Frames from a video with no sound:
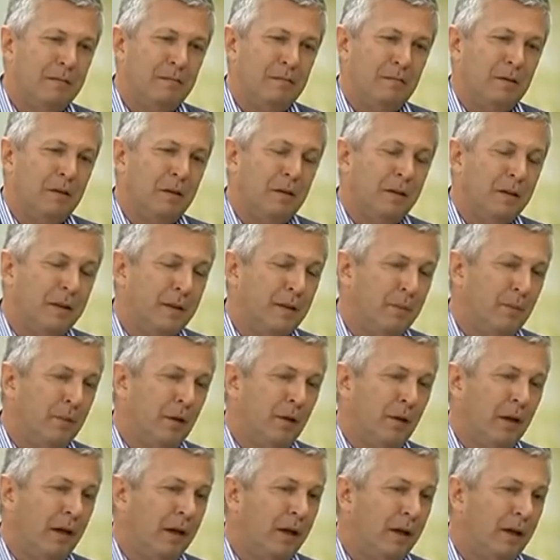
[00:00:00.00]
cuando había
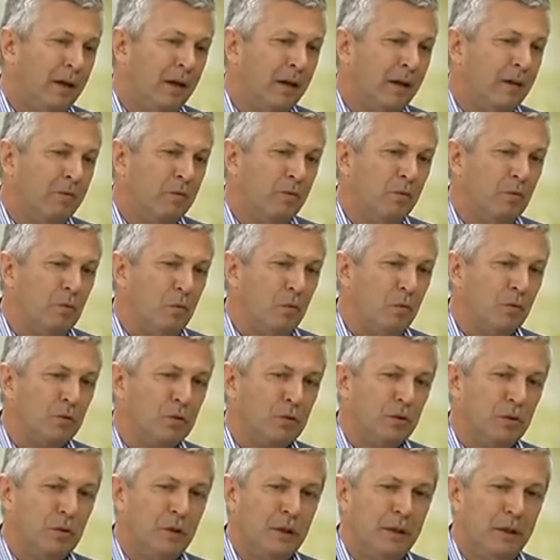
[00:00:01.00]
terminado la carrera, fue un
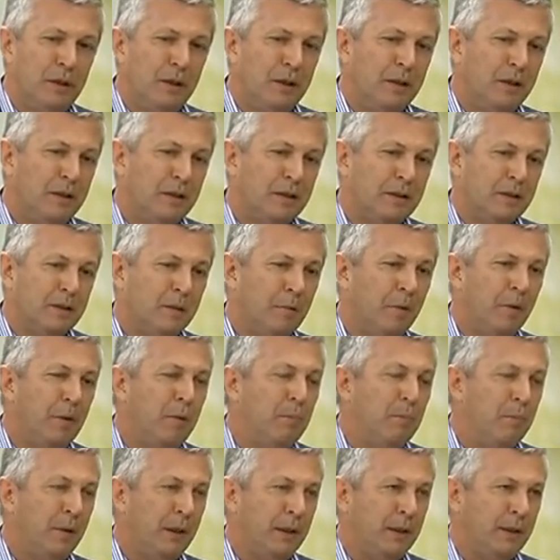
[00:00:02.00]
curso que se llamaba
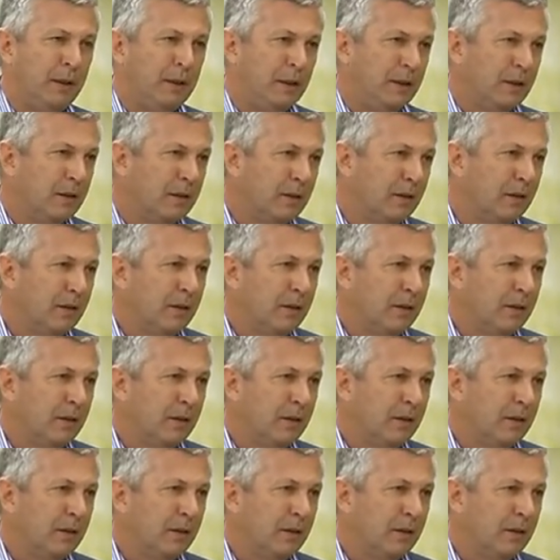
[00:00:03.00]
Empretec,